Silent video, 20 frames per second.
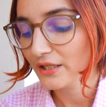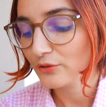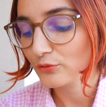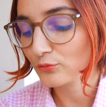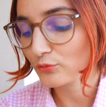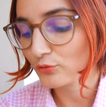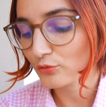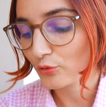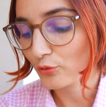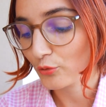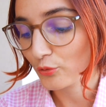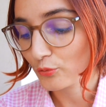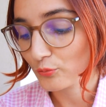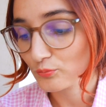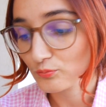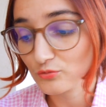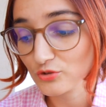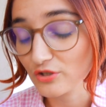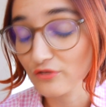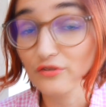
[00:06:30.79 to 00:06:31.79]
Donc euh,
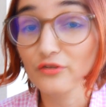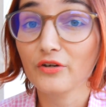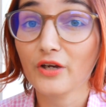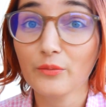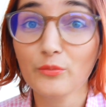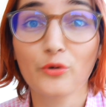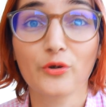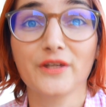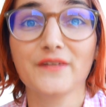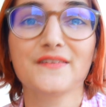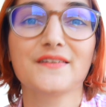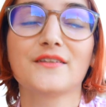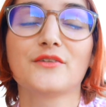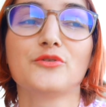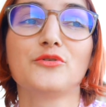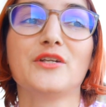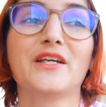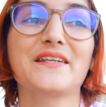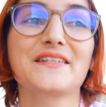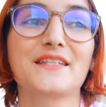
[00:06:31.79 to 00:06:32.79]
j'avais vraiment hâte
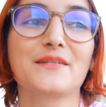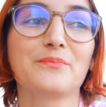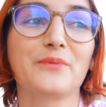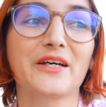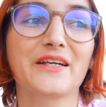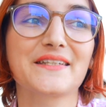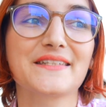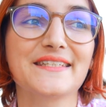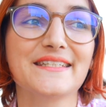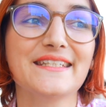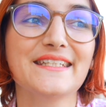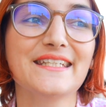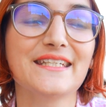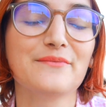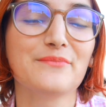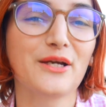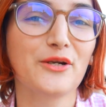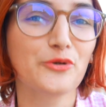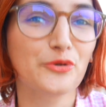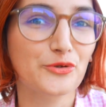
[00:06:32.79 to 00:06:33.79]
de lire cette partie et
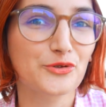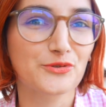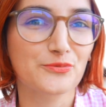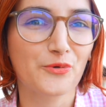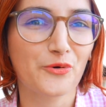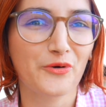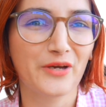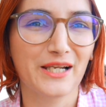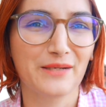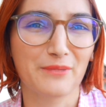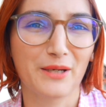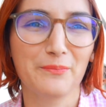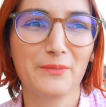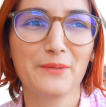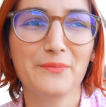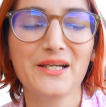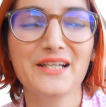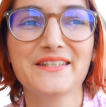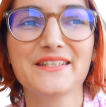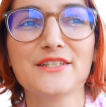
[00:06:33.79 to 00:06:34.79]
malheureusement elle m'a pas
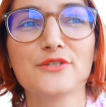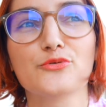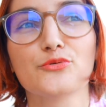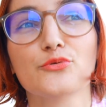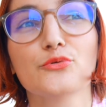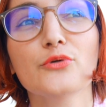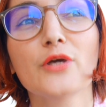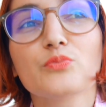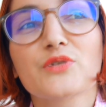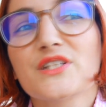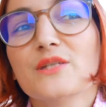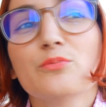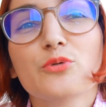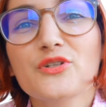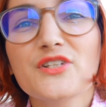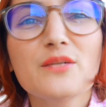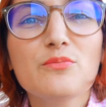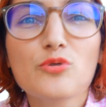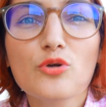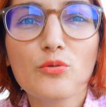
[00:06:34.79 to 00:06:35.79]
mal déçue. C'est
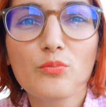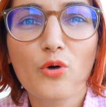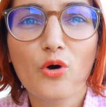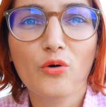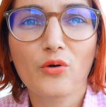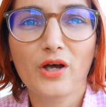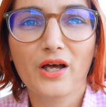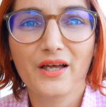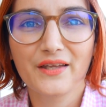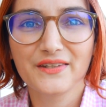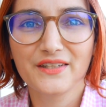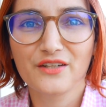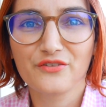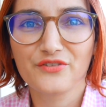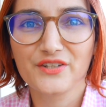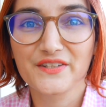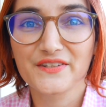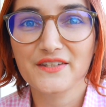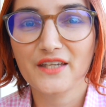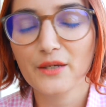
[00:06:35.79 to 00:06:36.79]
possiblement un
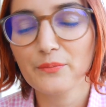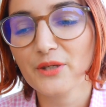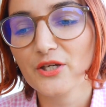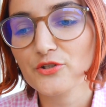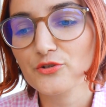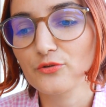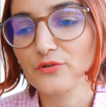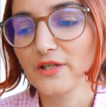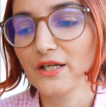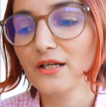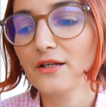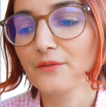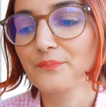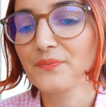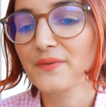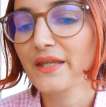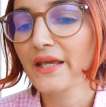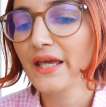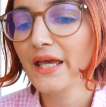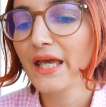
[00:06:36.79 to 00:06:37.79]
avis très personnel,
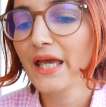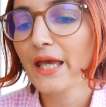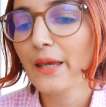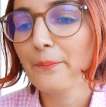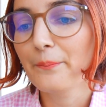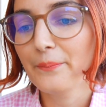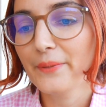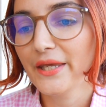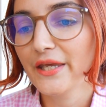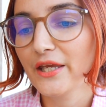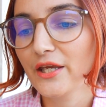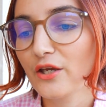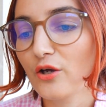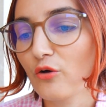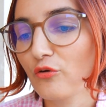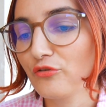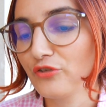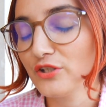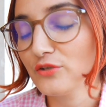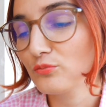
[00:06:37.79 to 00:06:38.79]
mais
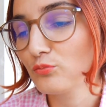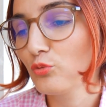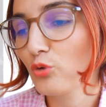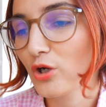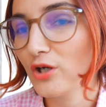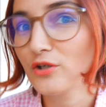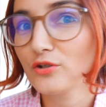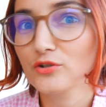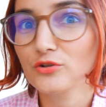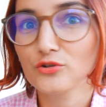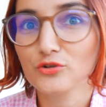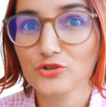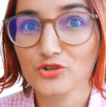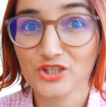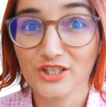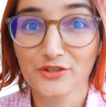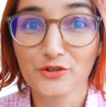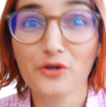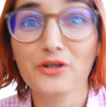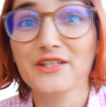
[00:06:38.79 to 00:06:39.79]
en fait moi
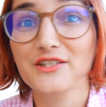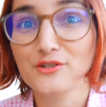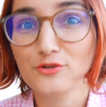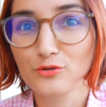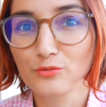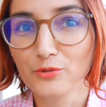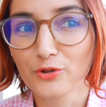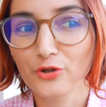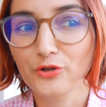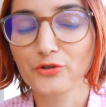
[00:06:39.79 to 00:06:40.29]
j'adore les slow